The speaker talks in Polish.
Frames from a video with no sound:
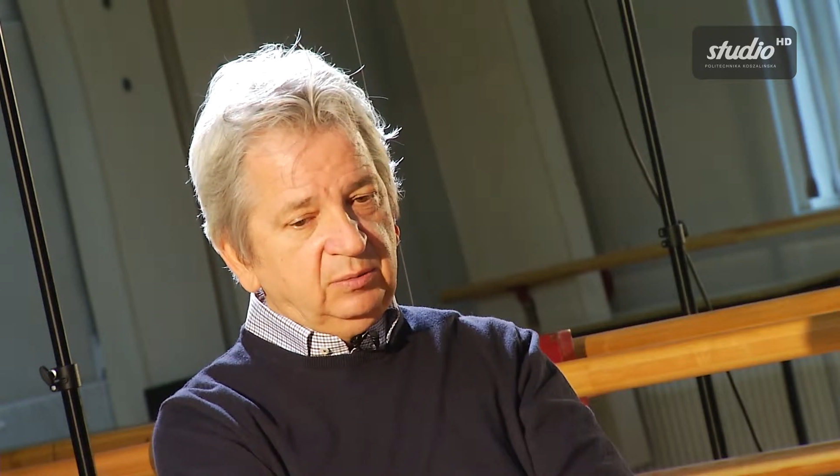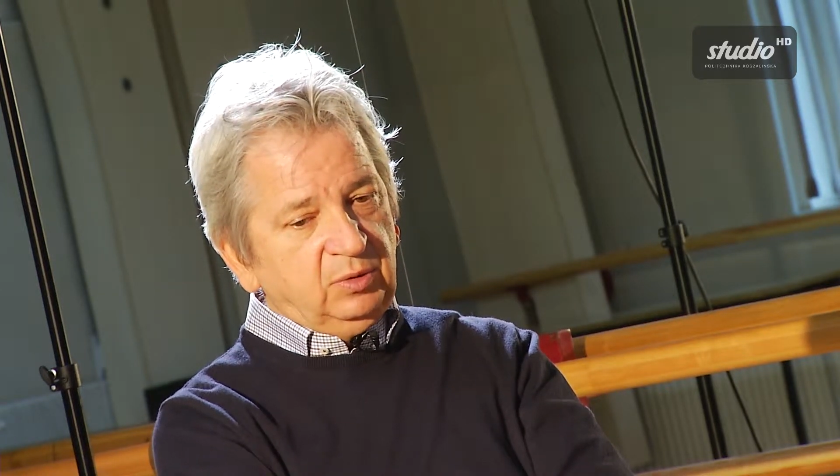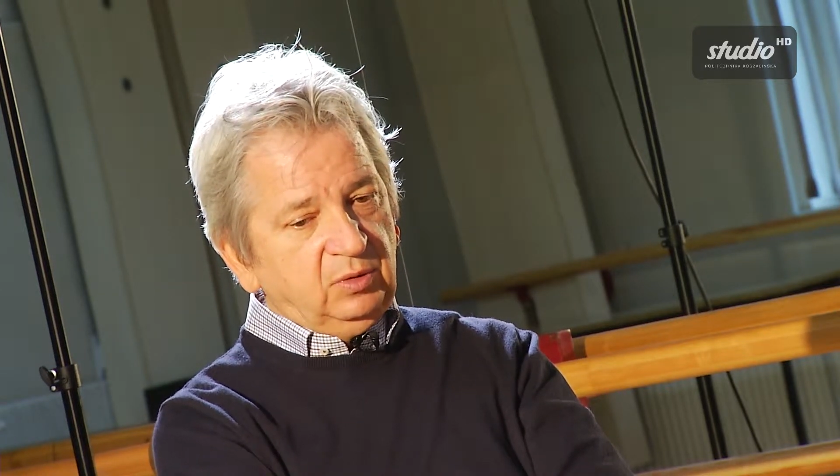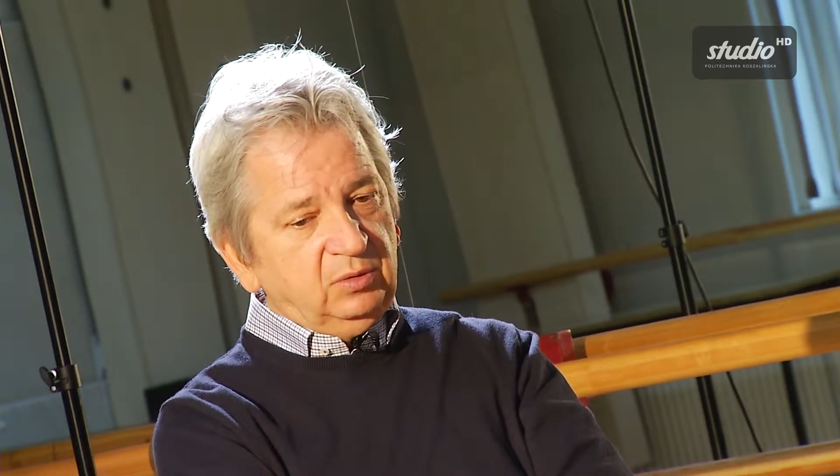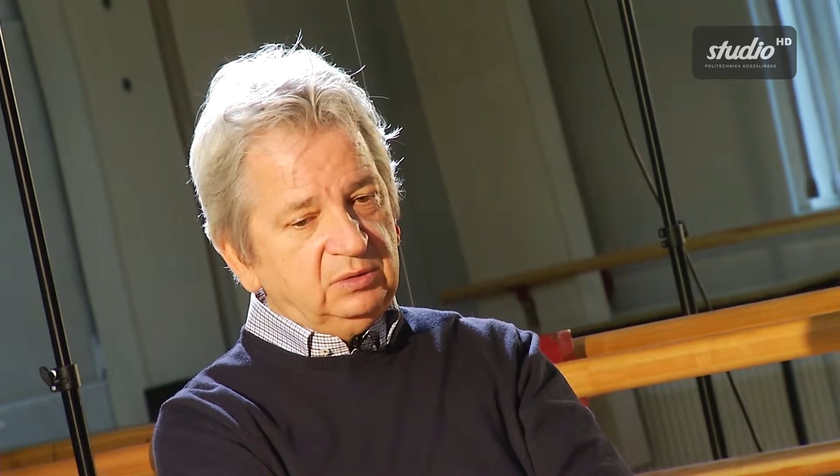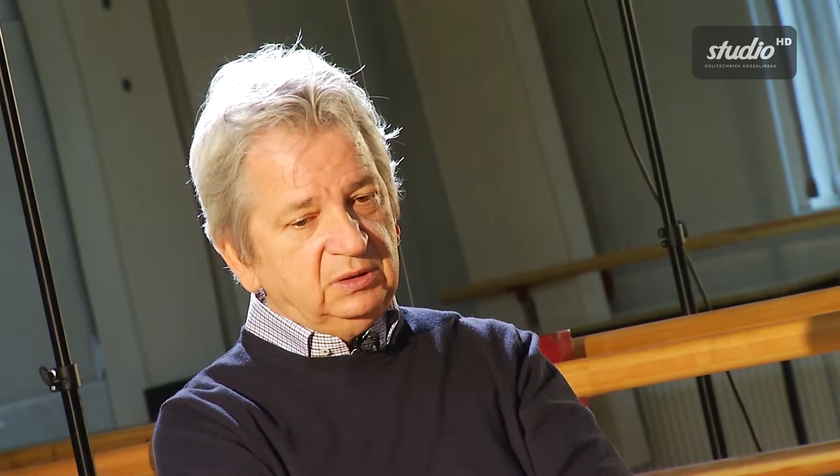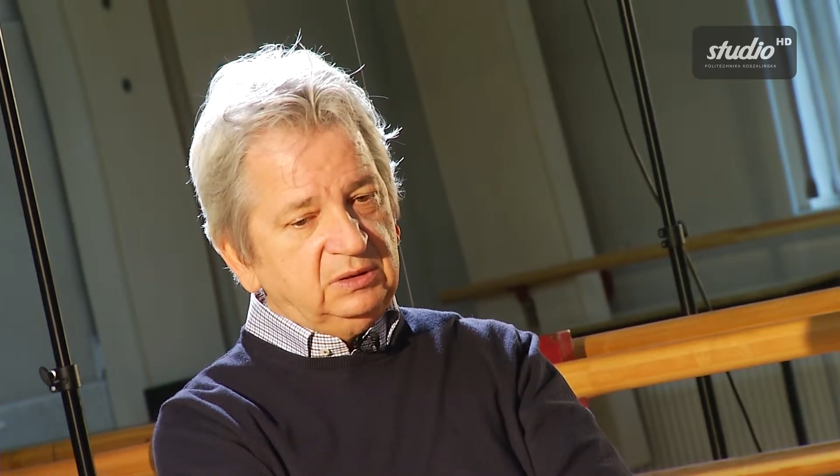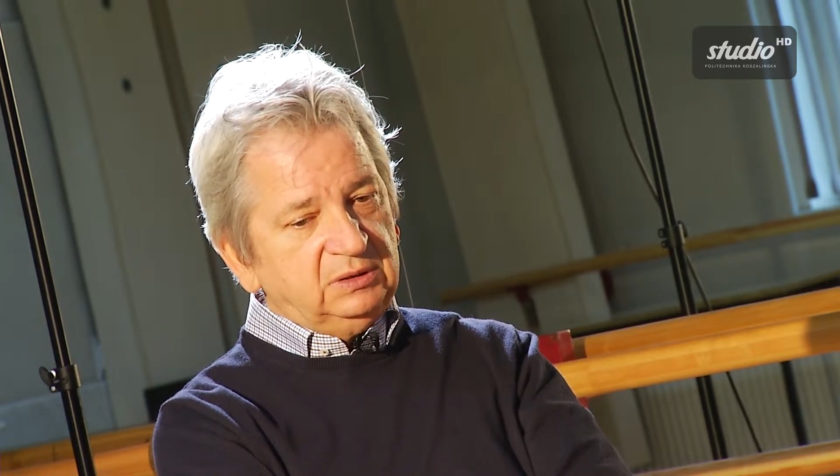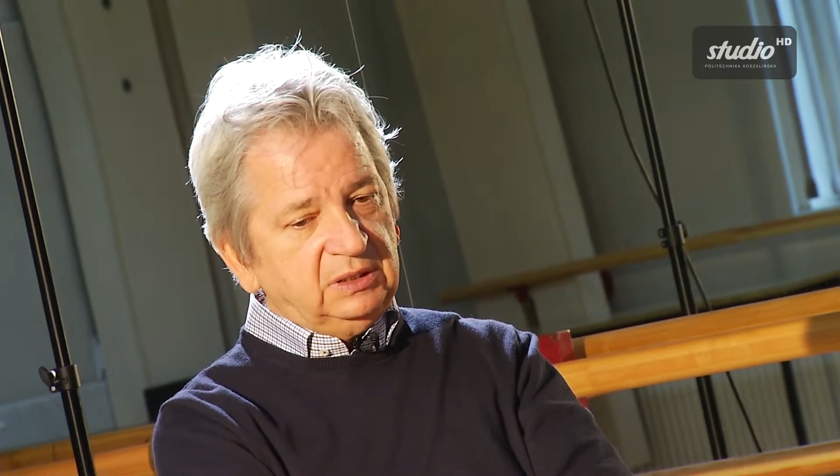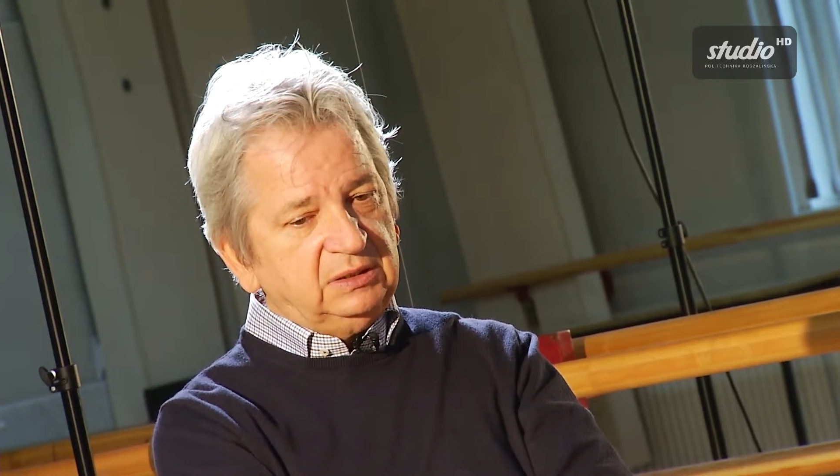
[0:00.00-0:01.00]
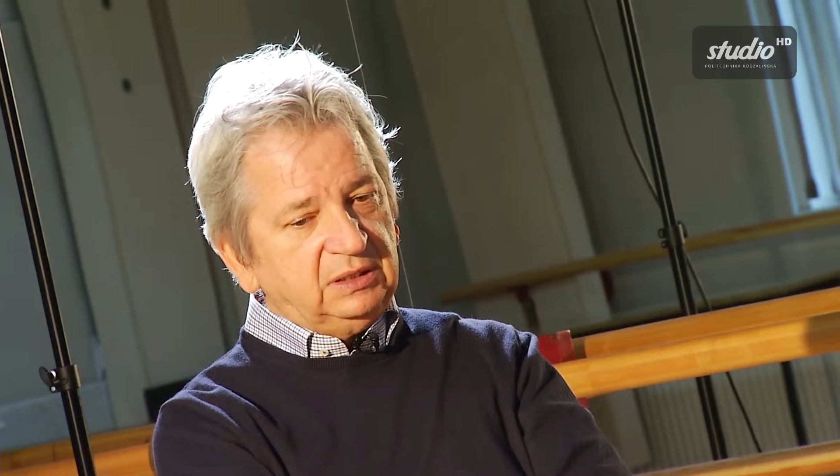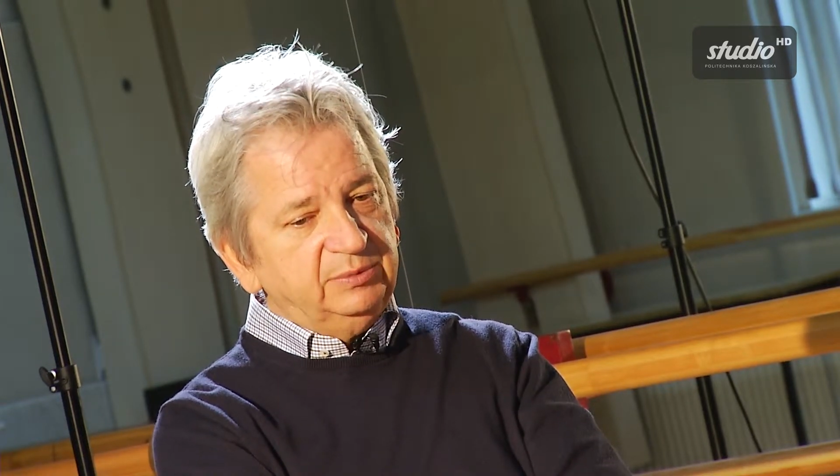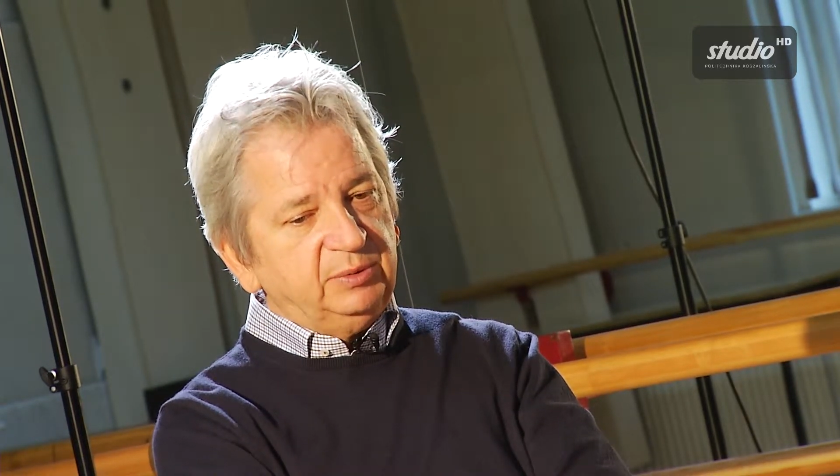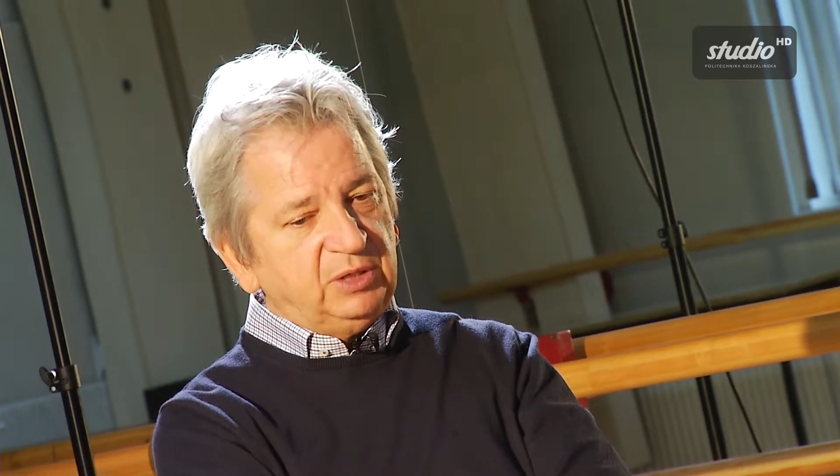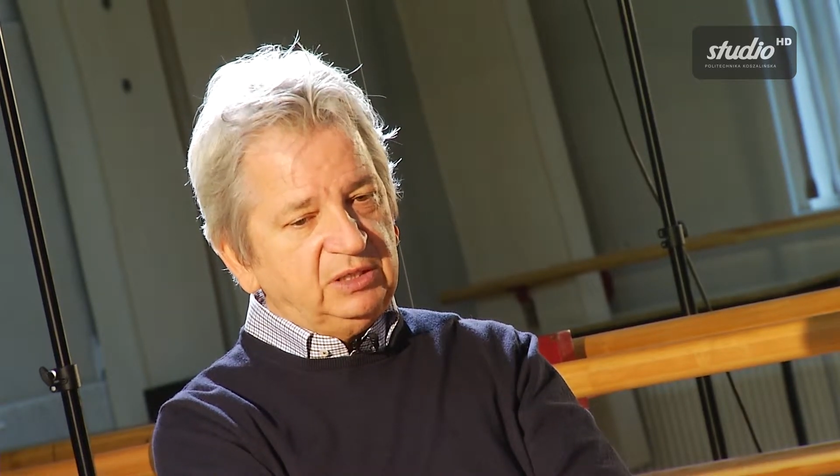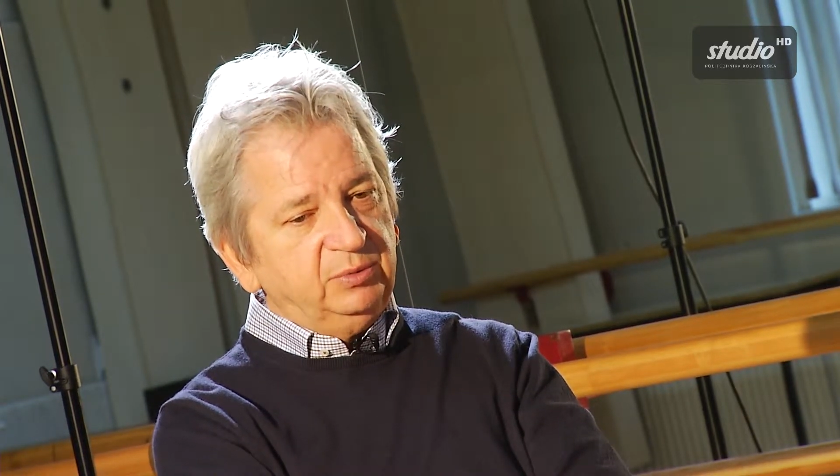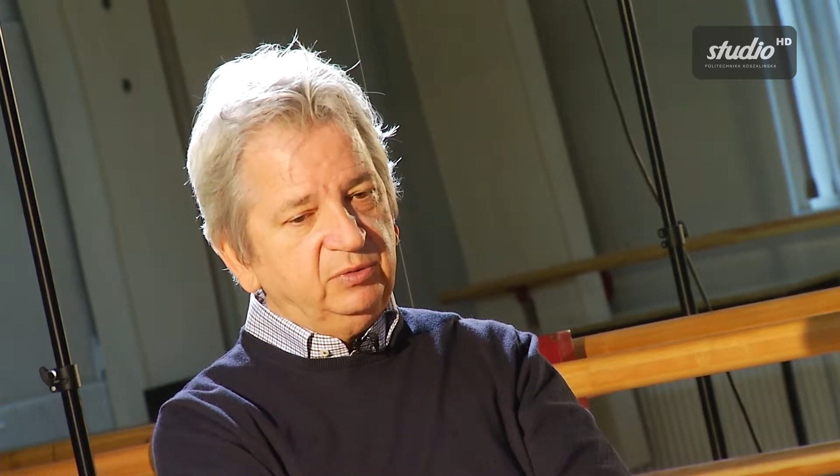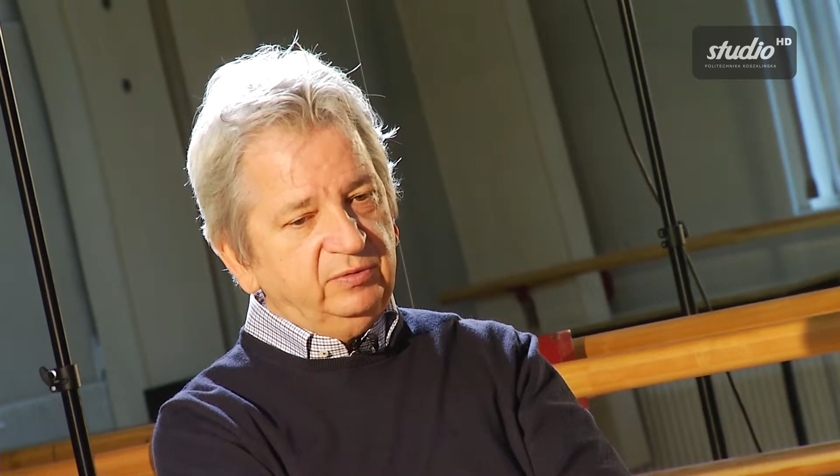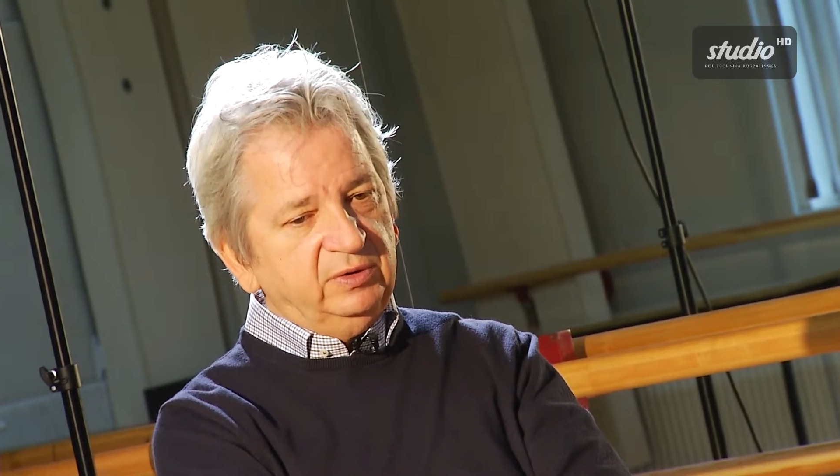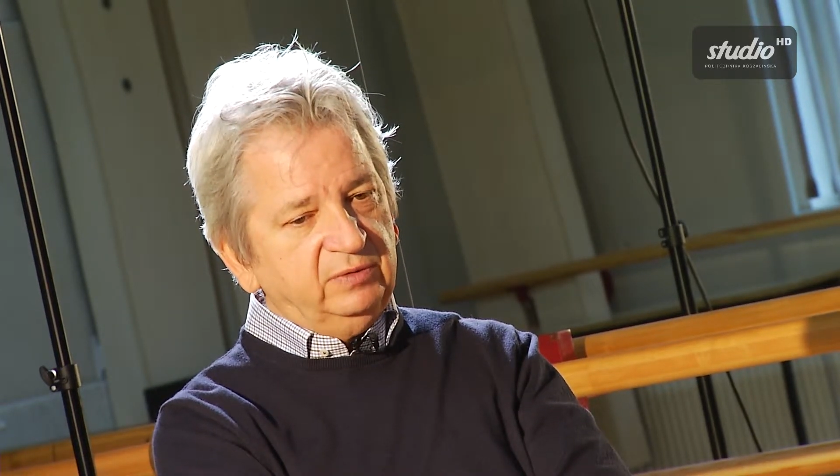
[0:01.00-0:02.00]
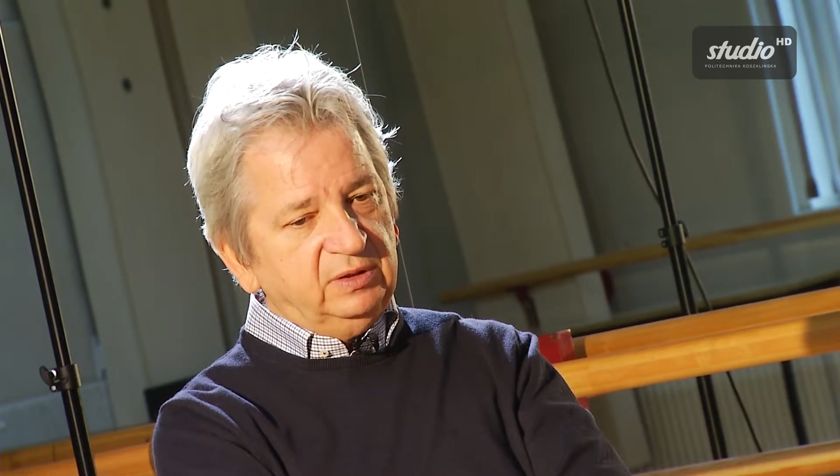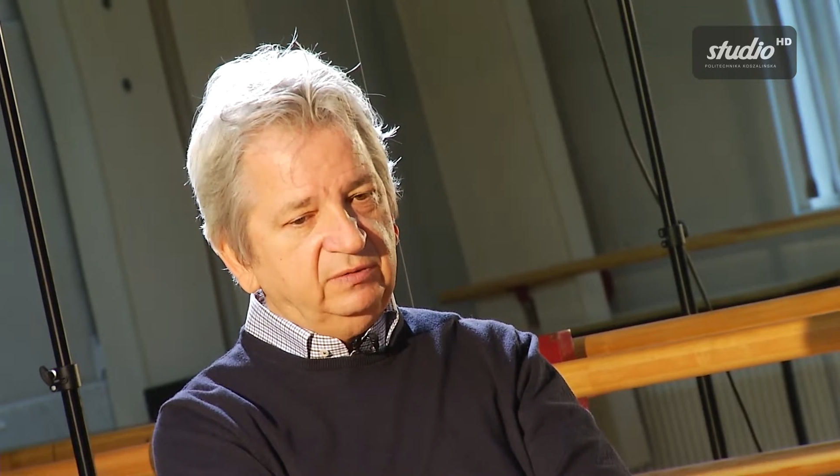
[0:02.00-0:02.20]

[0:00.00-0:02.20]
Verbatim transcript: bo takim debiutantem był